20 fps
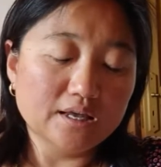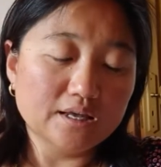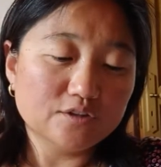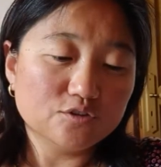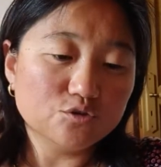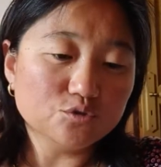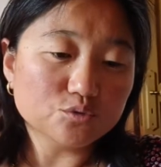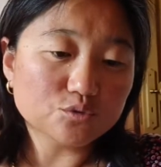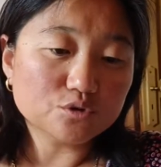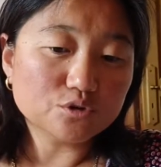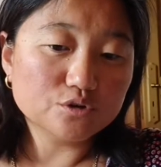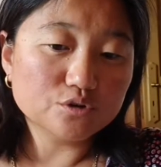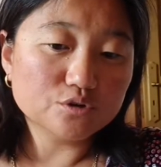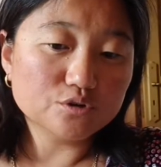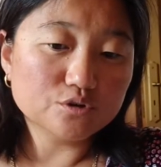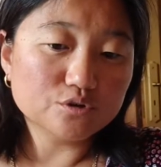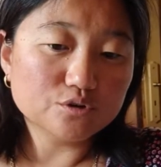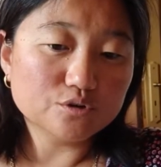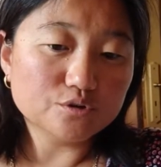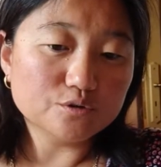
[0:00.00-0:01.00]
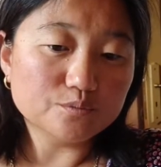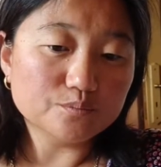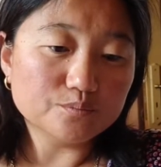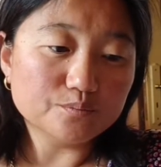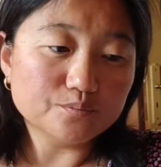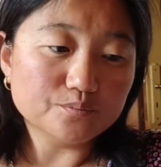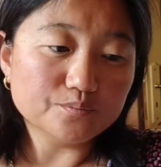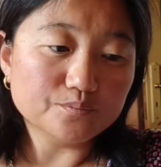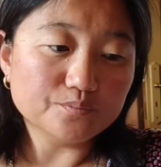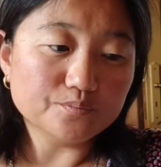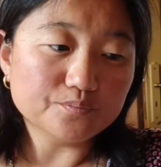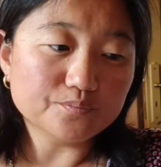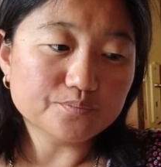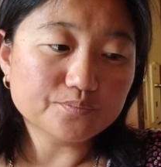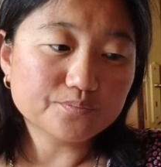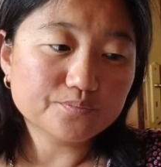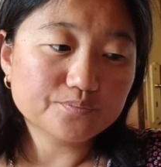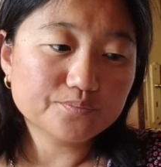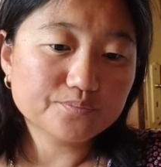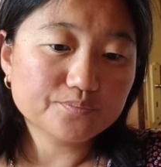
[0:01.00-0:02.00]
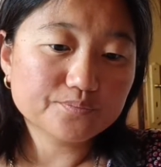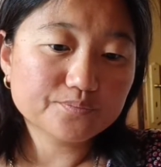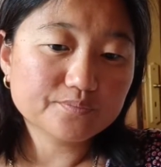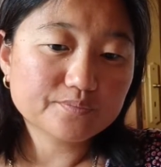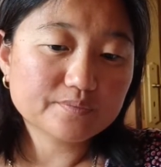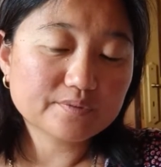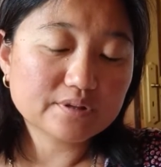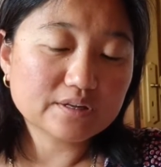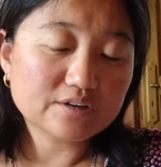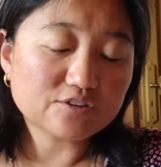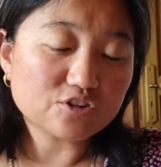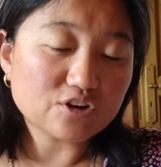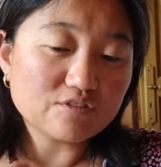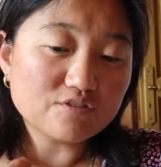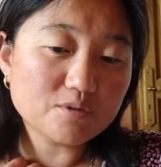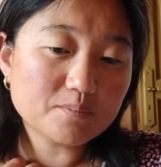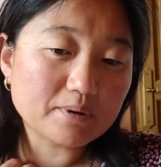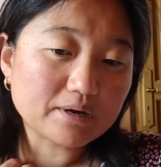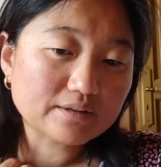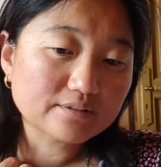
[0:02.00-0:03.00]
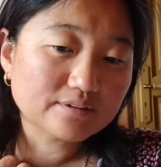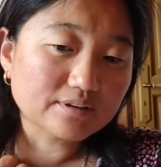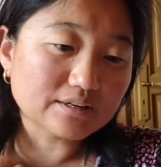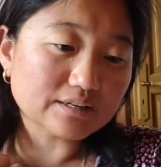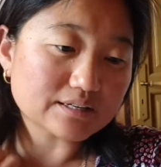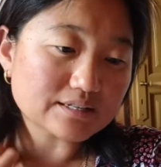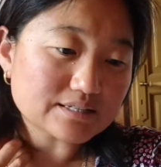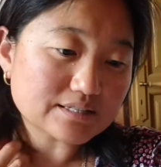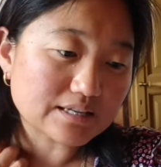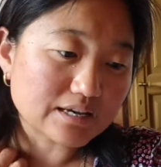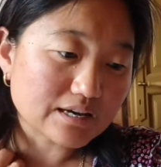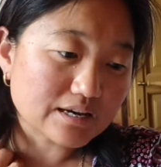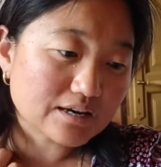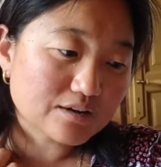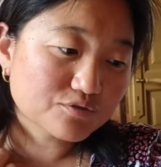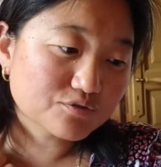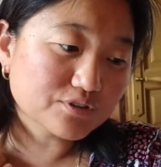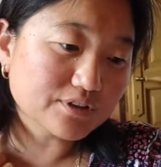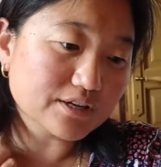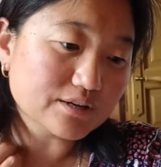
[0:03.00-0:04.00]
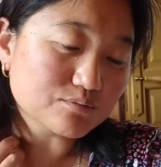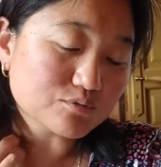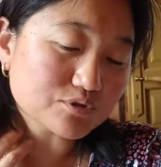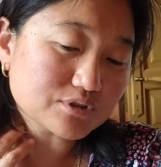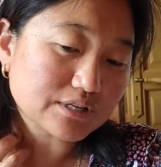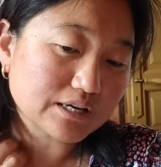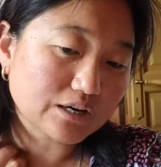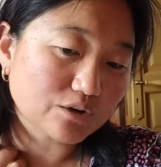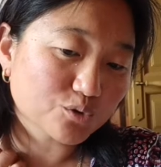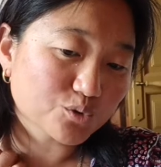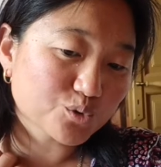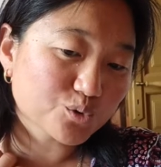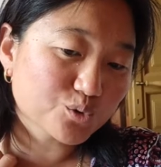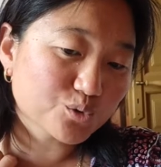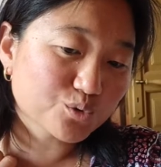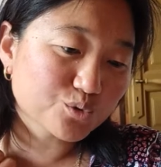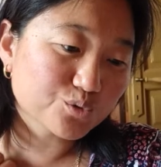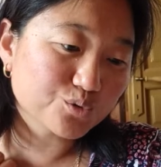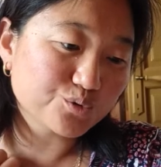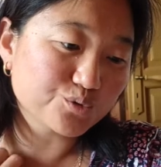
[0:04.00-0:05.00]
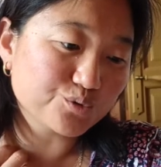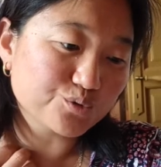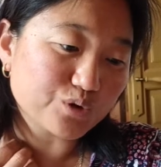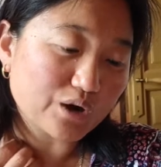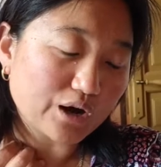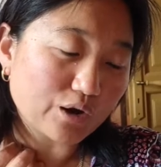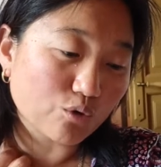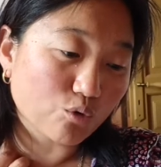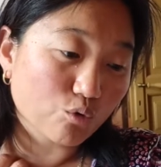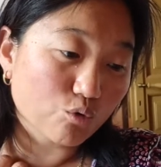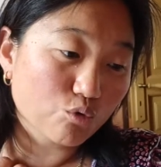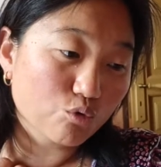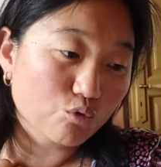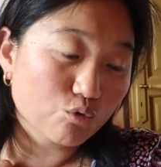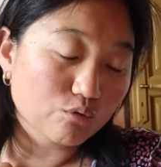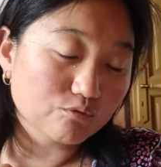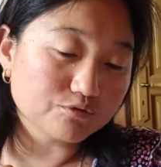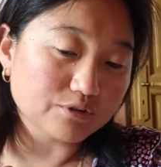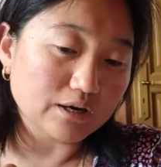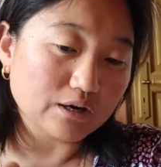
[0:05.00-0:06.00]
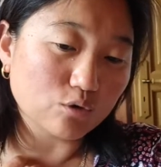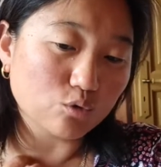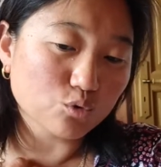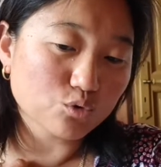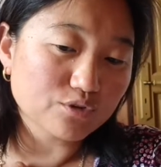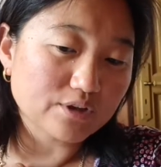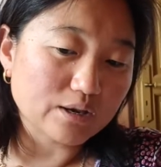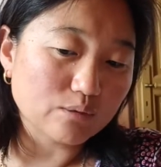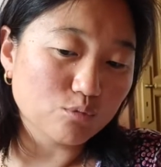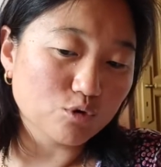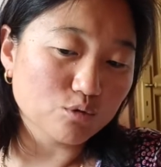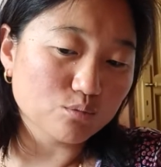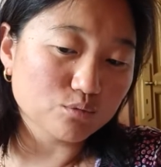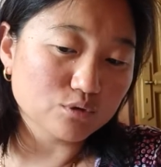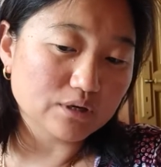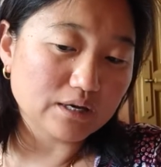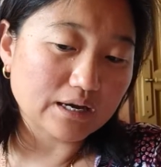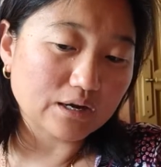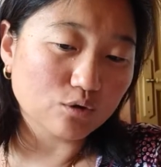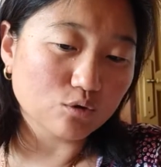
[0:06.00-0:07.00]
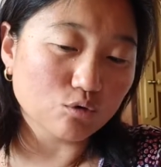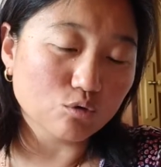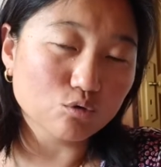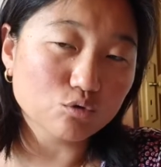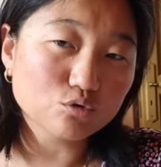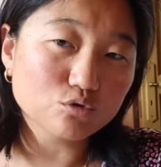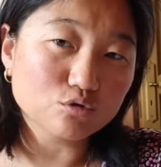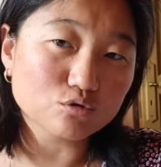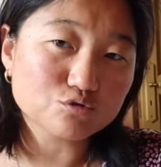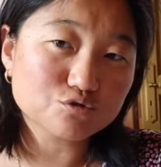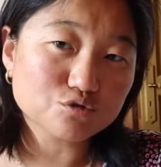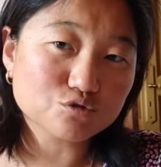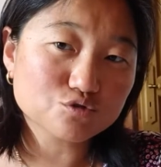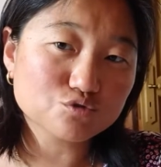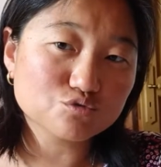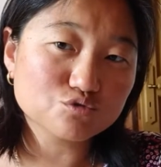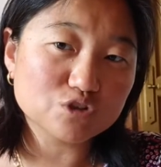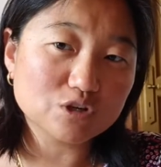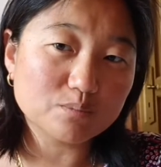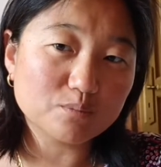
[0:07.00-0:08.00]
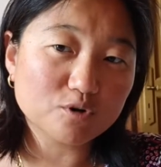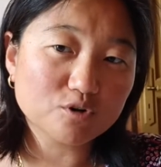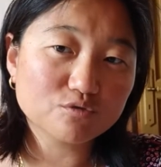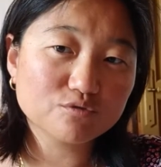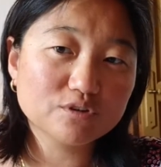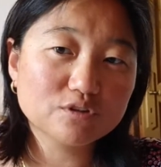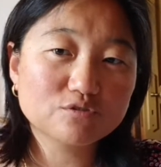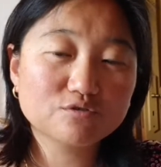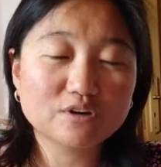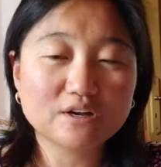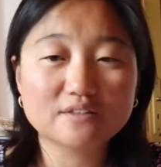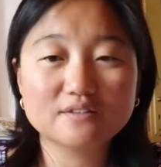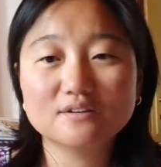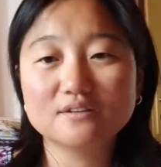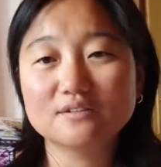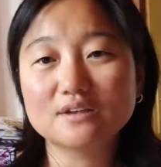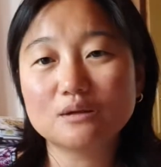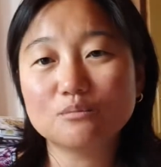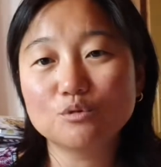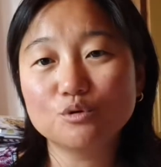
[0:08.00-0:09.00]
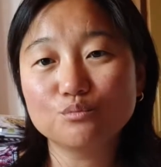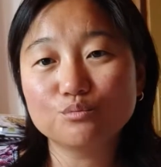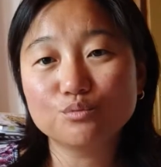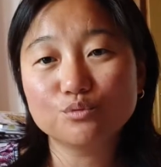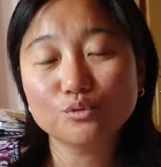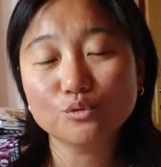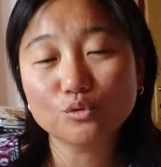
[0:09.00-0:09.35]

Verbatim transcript: Donc, euh, j'avais pas intégré ça. Finalement, c'est un gros, un gros, enfin un gros album. Un gros dans le sens où j'ai pas envie de faire des albums plus